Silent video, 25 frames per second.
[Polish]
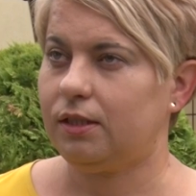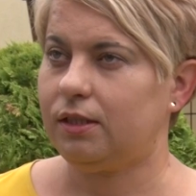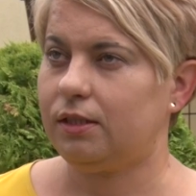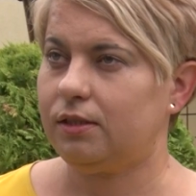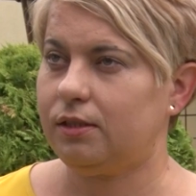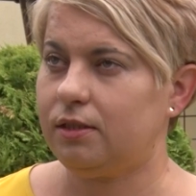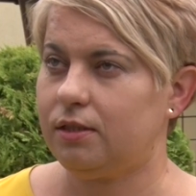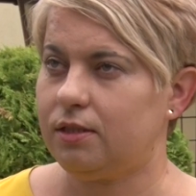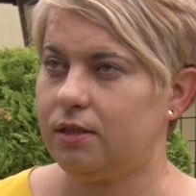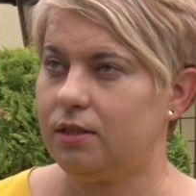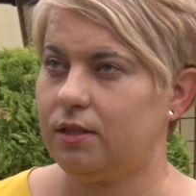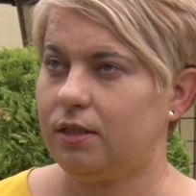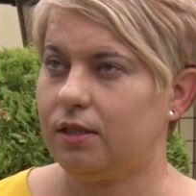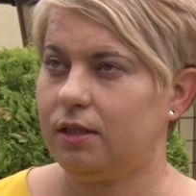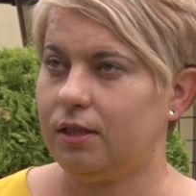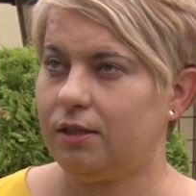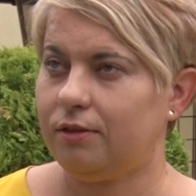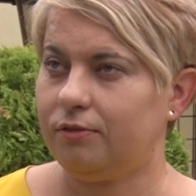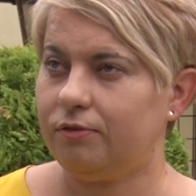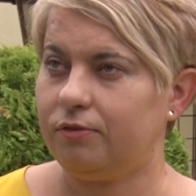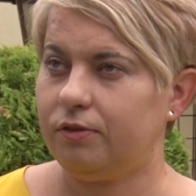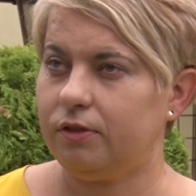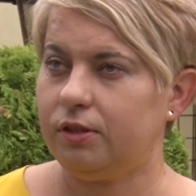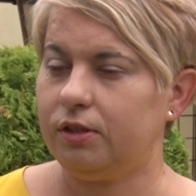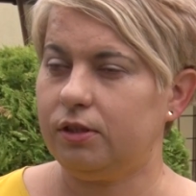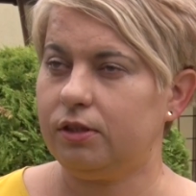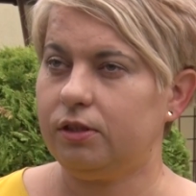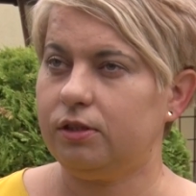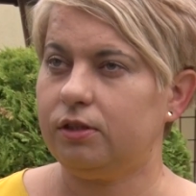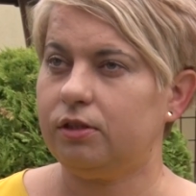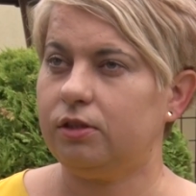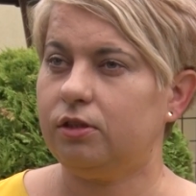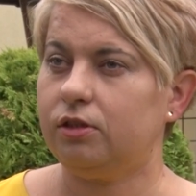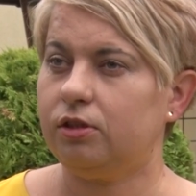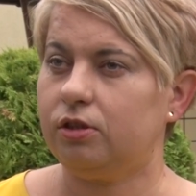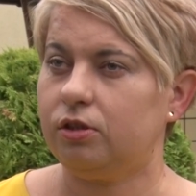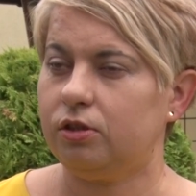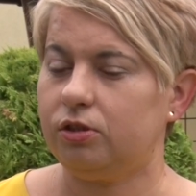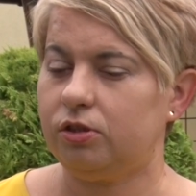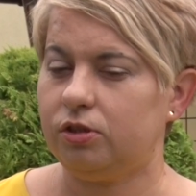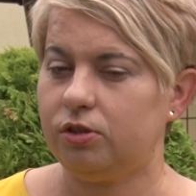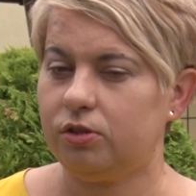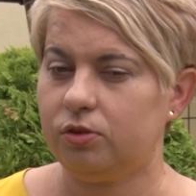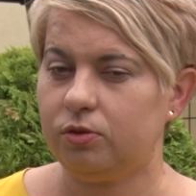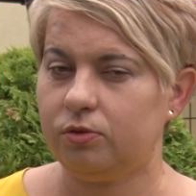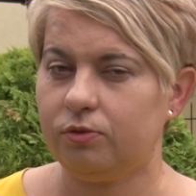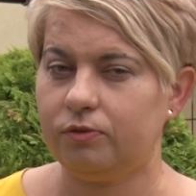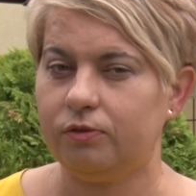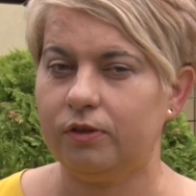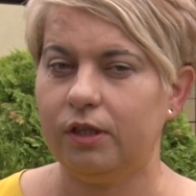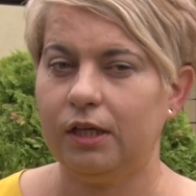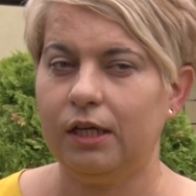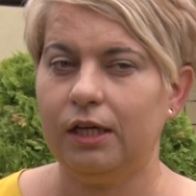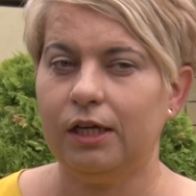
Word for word: i ta decyzja trafi y, do rodziców,